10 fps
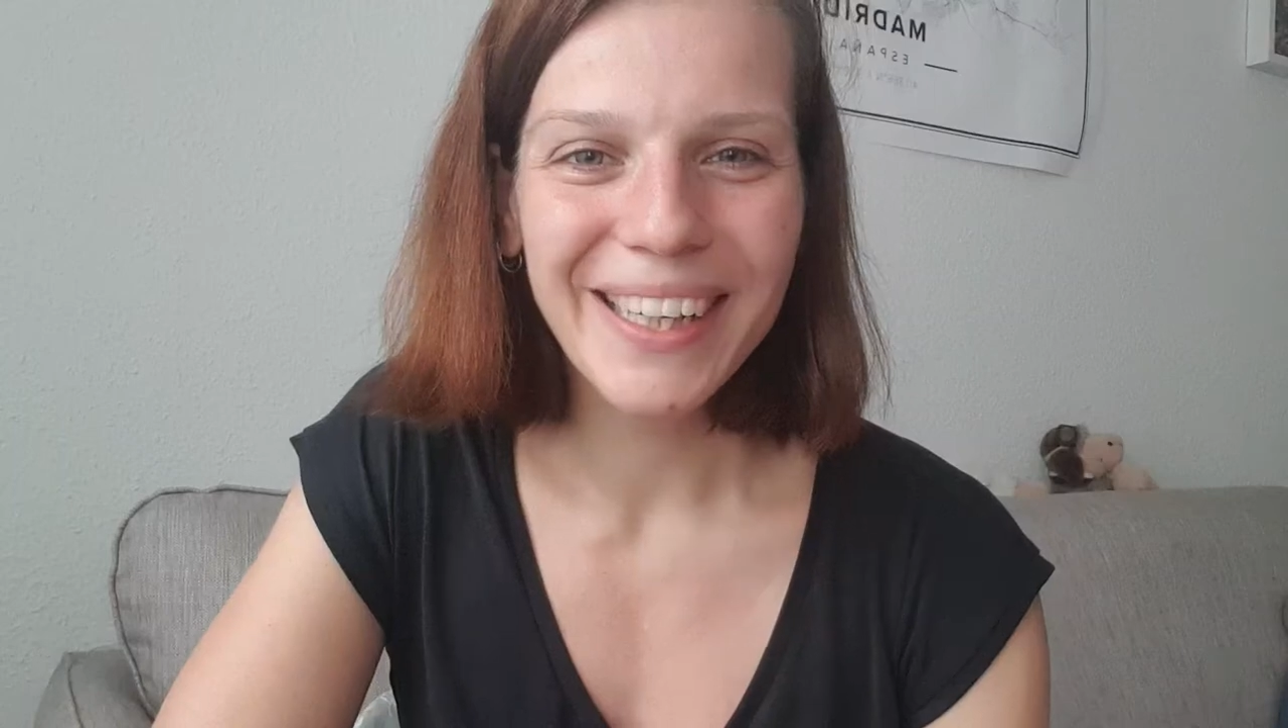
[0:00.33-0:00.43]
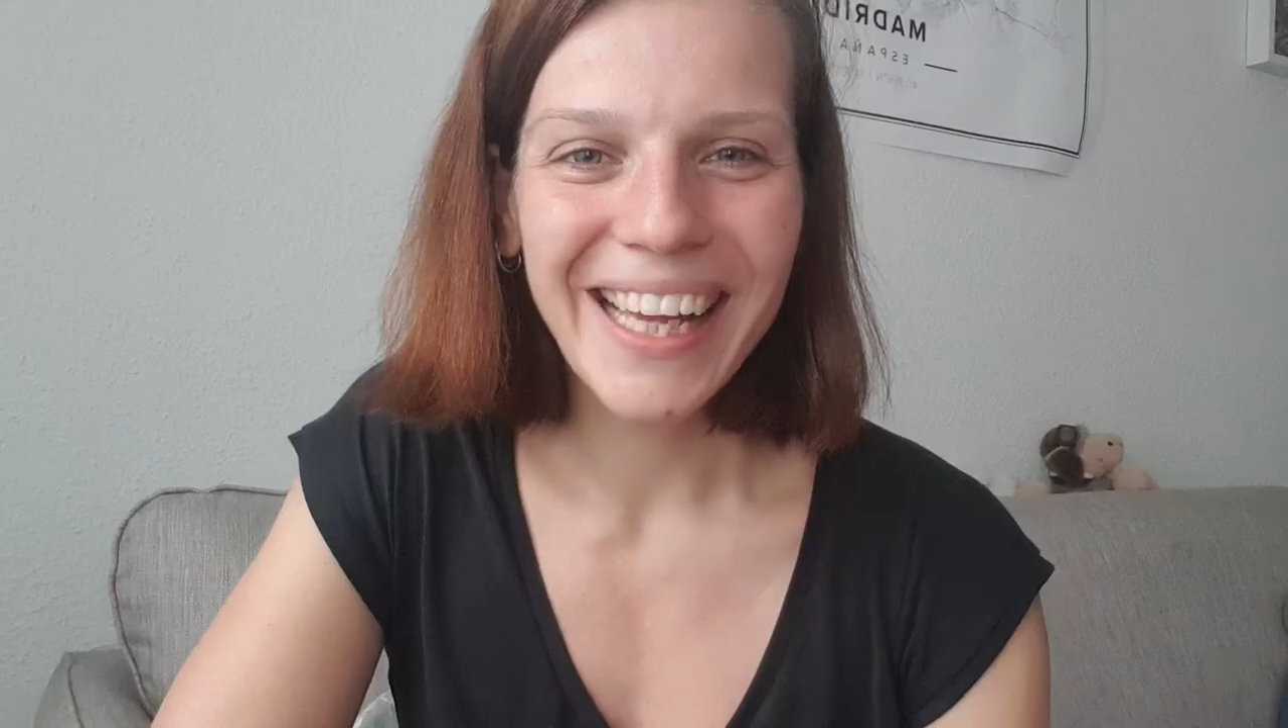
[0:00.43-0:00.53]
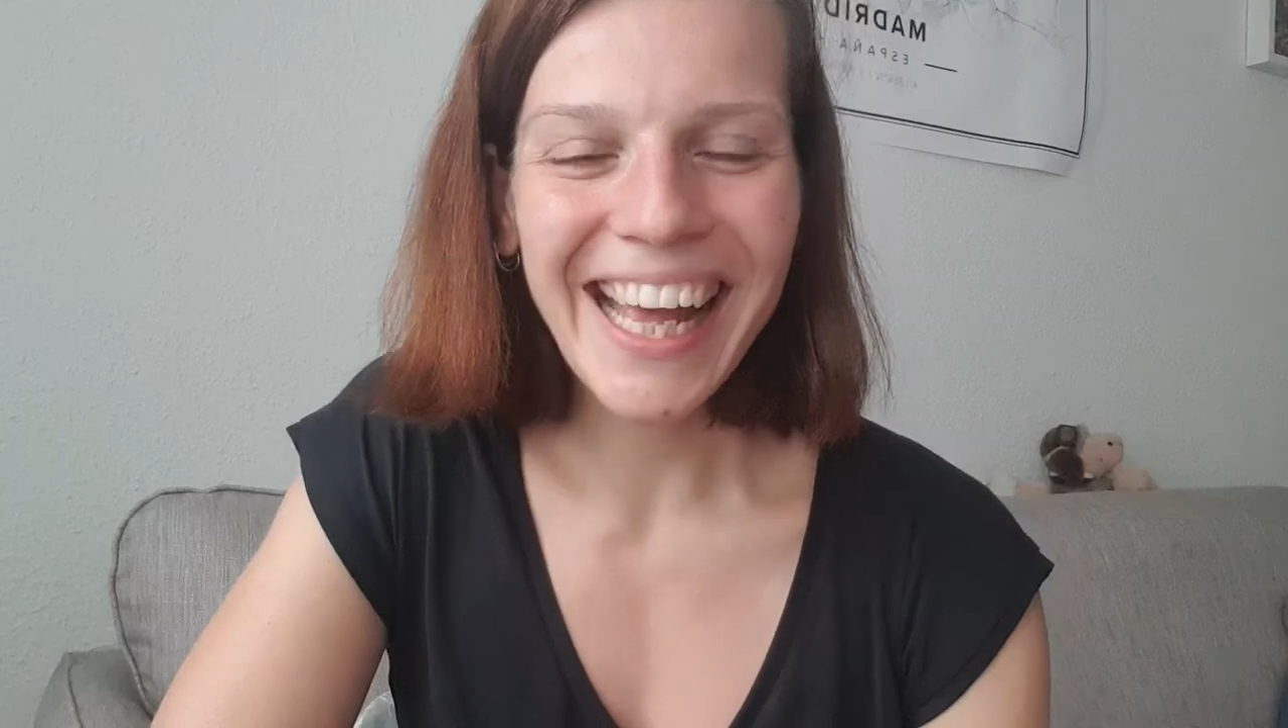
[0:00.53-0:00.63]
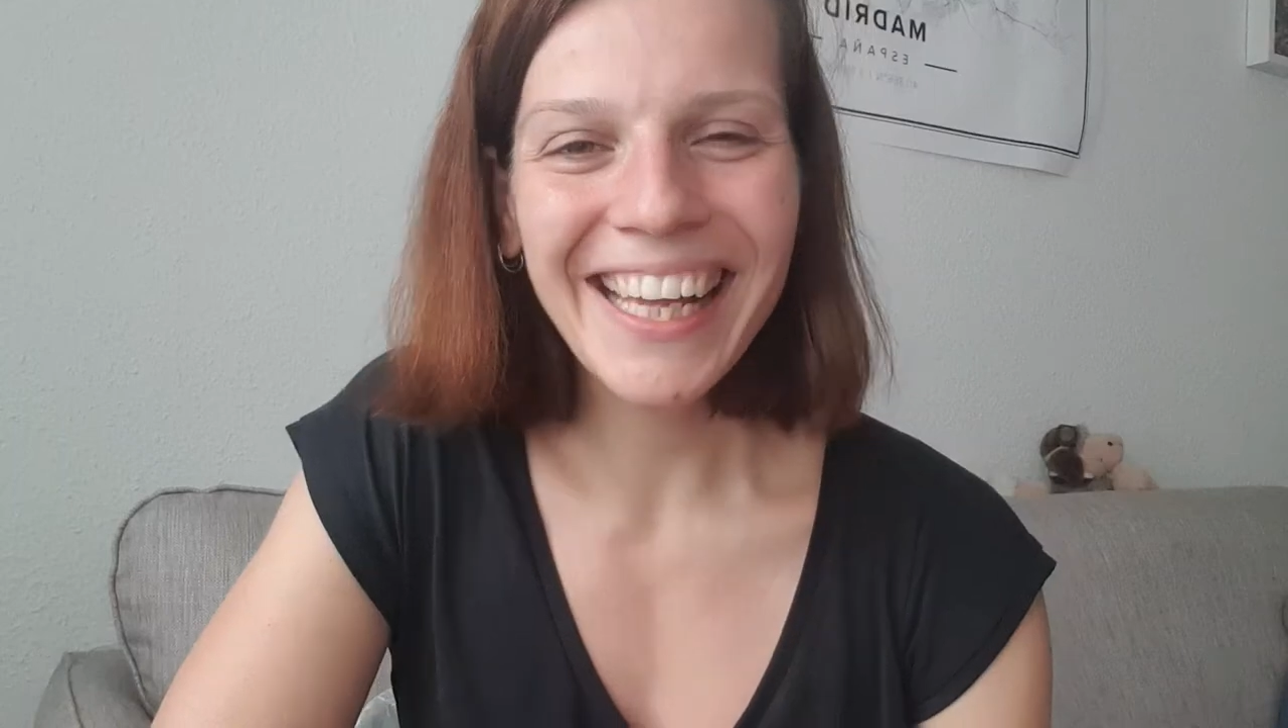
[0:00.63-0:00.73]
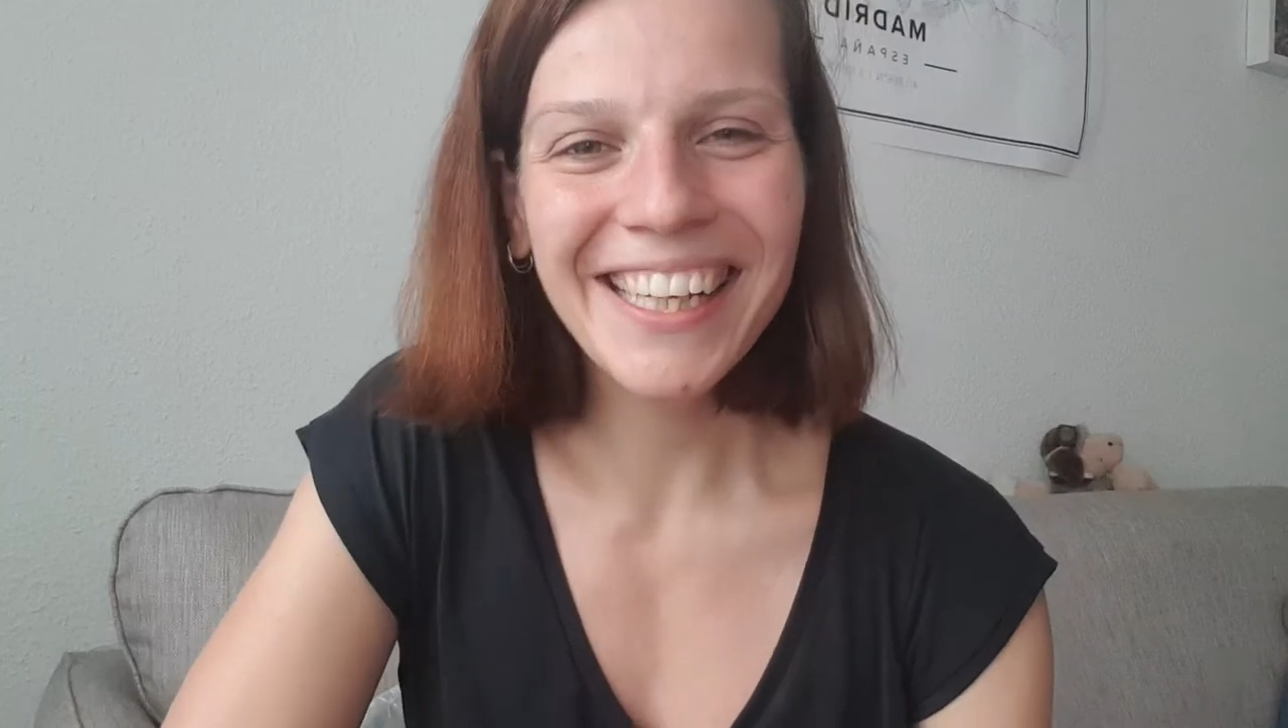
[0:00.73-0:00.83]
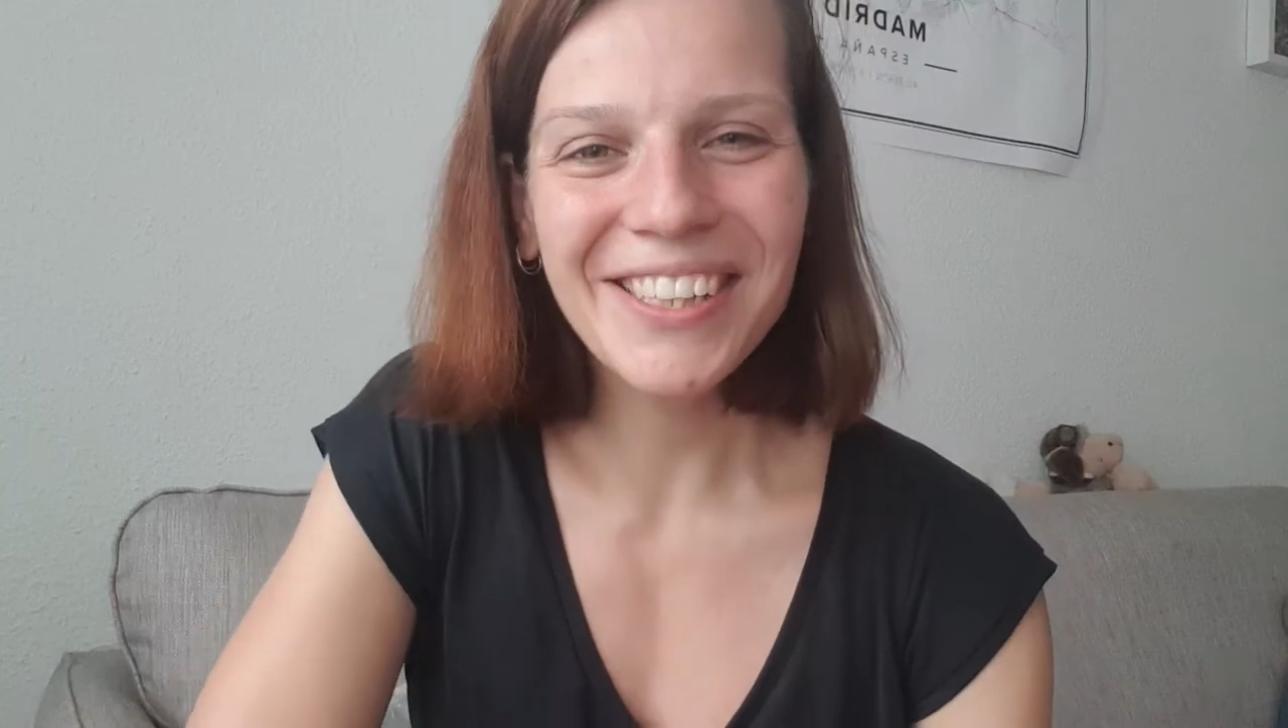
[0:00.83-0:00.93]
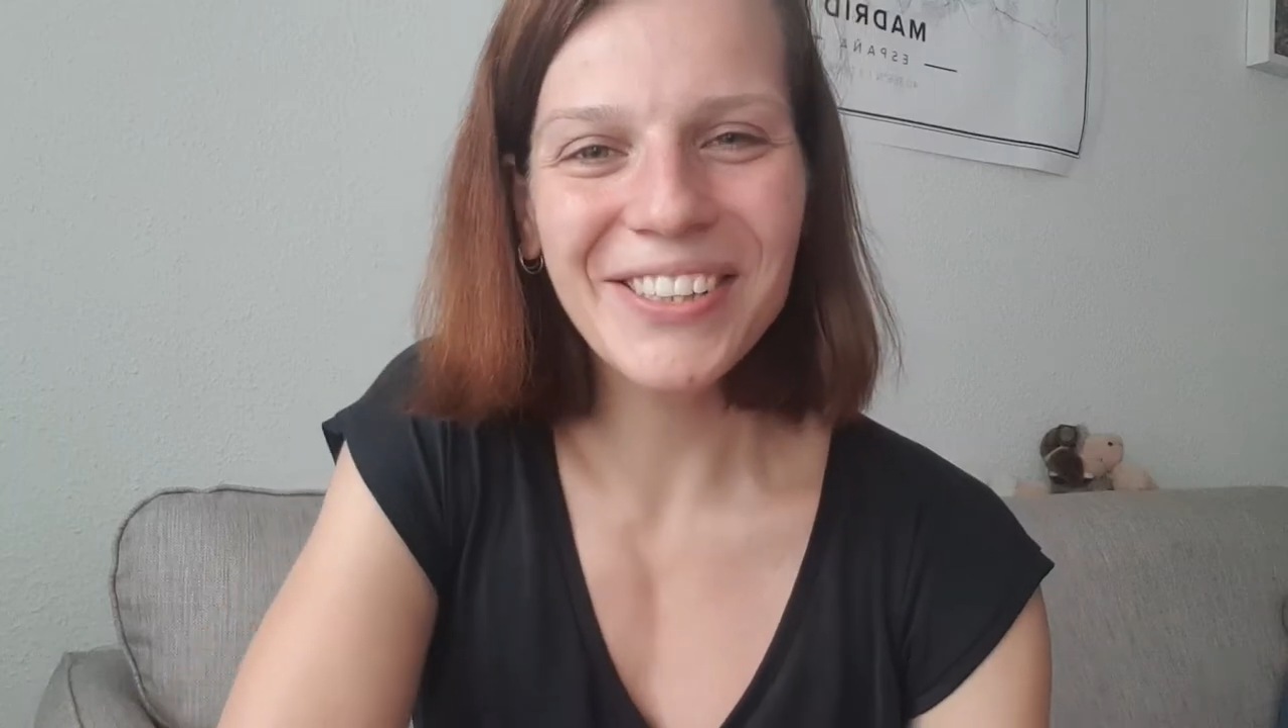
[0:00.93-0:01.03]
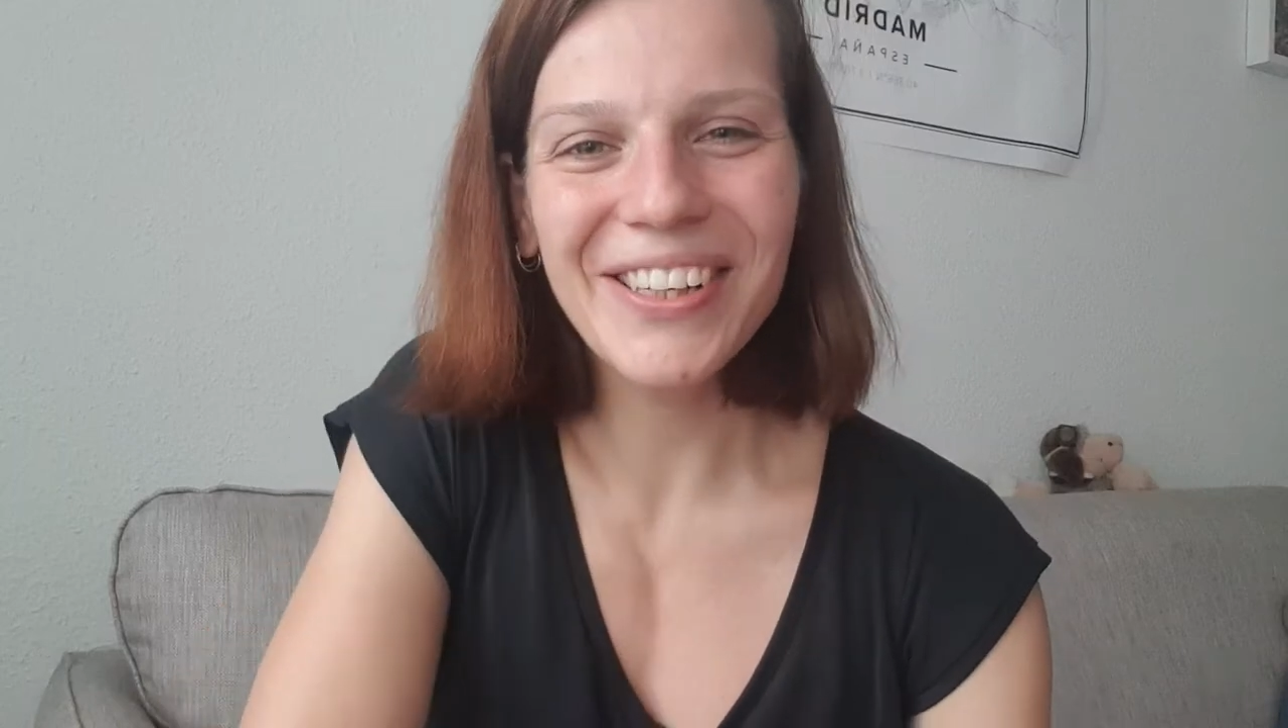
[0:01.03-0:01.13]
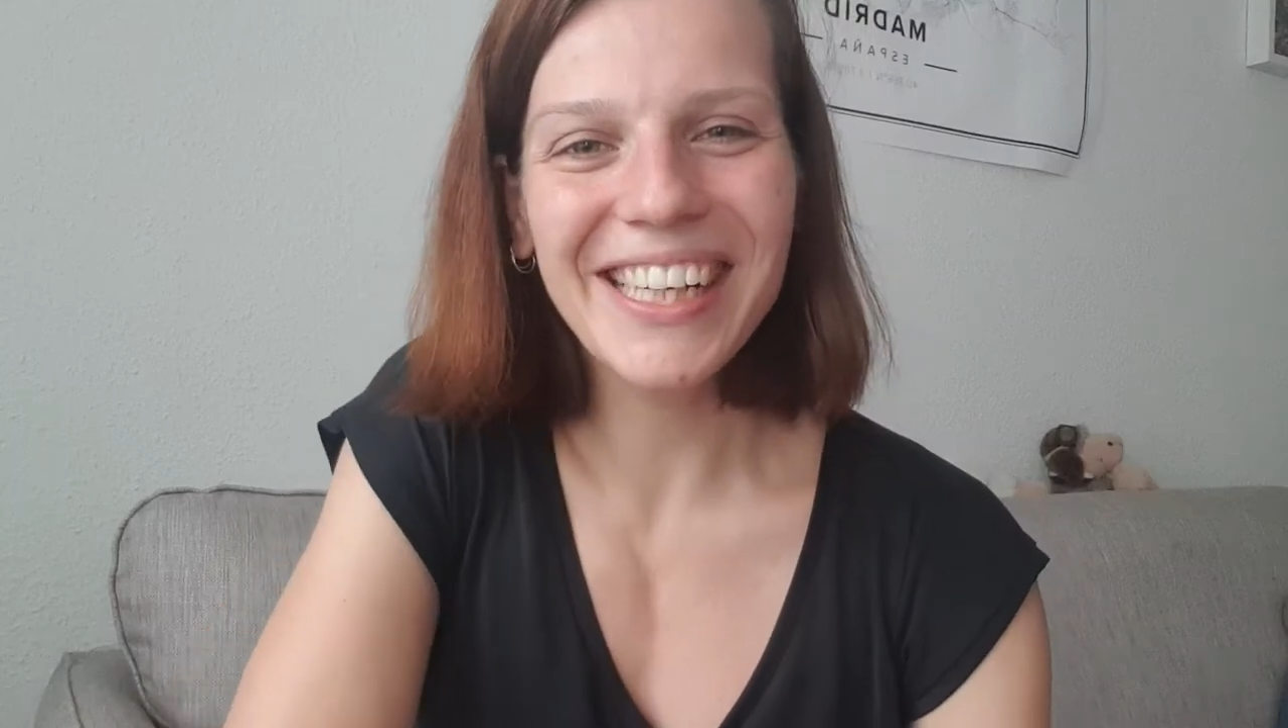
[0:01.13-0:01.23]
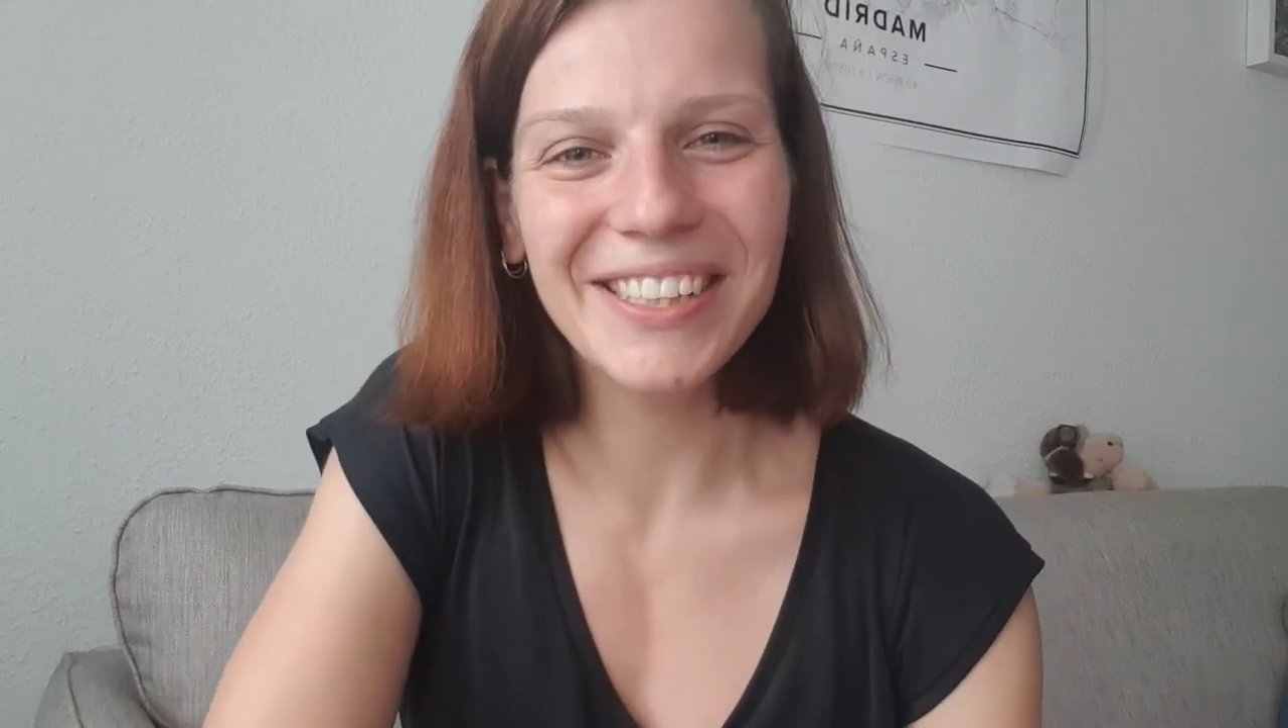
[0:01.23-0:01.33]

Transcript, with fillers: Hey, schön,